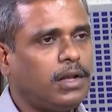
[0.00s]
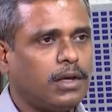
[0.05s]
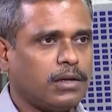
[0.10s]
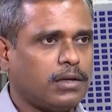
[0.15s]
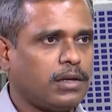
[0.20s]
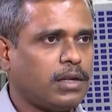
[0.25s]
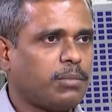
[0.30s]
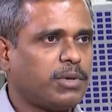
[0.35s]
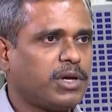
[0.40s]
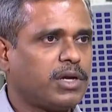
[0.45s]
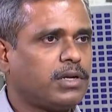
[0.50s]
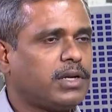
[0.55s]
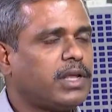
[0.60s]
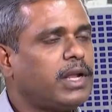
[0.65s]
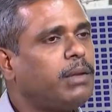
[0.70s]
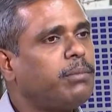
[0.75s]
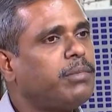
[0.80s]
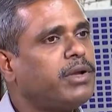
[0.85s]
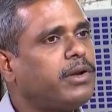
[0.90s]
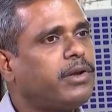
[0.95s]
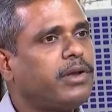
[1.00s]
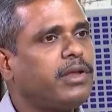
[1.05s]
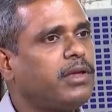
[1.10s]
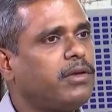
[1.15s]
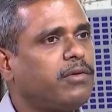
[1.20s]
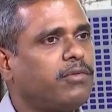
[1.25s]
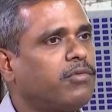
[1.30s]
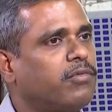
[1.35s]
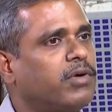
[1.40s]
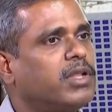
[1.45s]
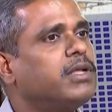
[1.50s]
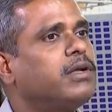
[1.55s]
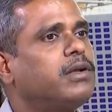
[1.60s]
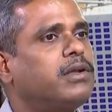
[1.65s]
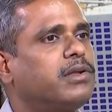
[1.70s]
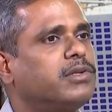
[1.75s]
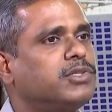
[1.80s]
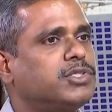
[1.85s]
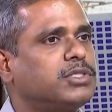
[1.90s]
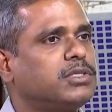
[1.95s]
இல்லை நமக்கு டெலிமெட்ரி
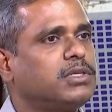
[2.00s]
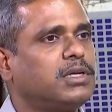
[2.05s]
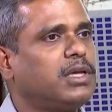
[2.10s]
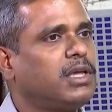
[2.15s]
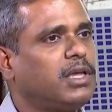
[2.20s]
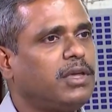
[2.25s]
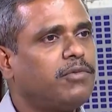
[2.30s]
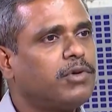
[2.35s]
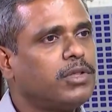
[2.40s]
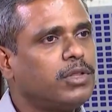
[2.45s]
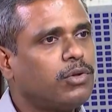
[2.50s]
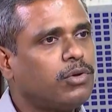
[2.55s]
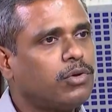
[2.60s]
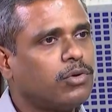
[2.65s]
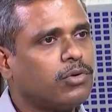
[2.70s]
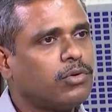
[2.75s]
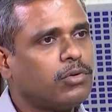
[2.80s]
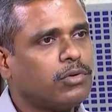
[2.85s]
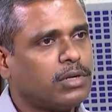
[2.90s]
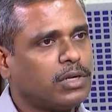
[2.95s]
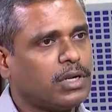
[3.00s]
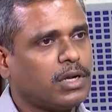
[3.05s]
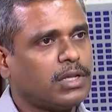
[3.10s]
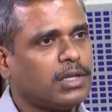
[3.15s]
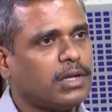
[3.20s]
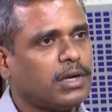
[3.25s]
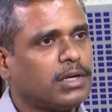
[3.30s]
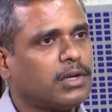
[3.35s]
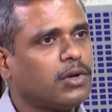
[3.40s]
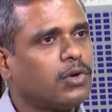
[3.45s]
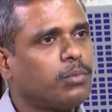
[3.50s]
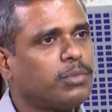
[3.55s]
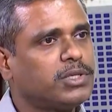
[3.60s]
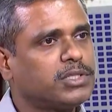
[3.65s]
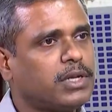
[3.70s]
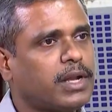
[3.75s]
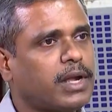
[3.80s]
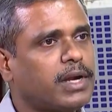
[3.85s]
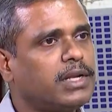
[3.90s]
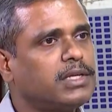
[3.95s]
வந்துகிட்டு இருந்துச்சு இவந்தோ அந்த
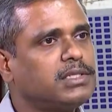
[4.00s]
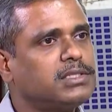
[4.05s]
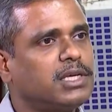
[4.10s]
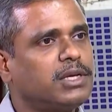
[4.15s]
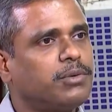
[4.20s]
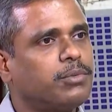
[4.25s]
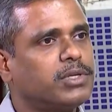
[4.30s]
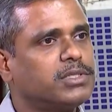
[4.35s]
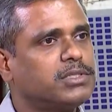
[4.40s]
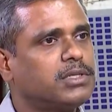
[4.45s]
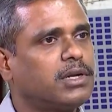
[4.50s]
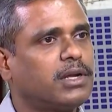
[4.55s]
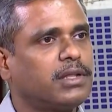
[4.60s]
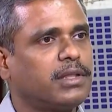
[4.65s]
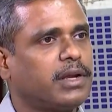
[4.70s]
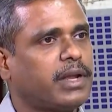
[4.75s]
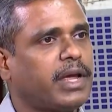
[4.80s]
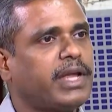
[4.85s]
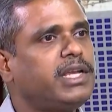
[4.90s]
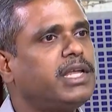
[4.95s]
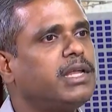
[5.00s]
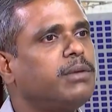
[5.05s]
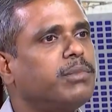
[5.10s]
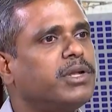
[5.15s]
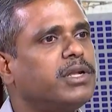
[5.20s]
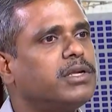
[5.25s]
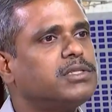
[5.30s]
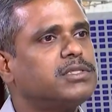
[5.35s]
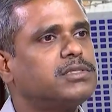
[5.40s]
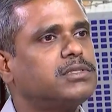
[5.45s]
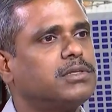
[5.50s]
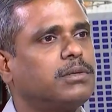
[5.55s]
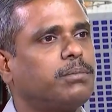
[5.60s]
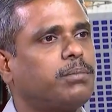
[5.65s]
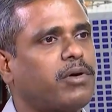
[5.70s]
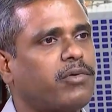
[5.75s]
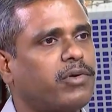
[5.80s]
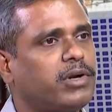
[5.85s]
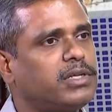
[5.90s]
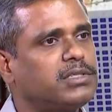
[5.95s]
அட்டானமஸ் லேண்டிங் சீக்வன்சர் அந்த நைன்டீன் மினிட்ஸ்
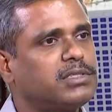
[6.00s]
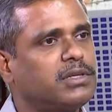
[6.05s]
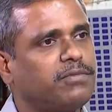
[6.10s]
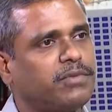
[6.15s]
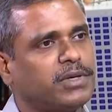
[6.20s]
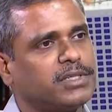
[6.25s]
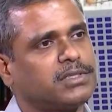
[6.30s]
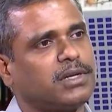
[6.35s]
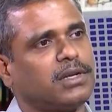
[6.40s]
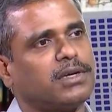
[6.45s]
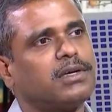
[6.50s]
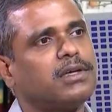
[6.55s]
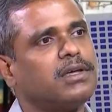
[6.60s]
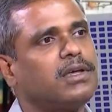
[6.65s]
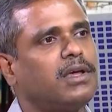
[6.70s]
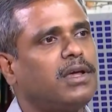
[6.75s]
பவர் டிசன் ஃபேஸில்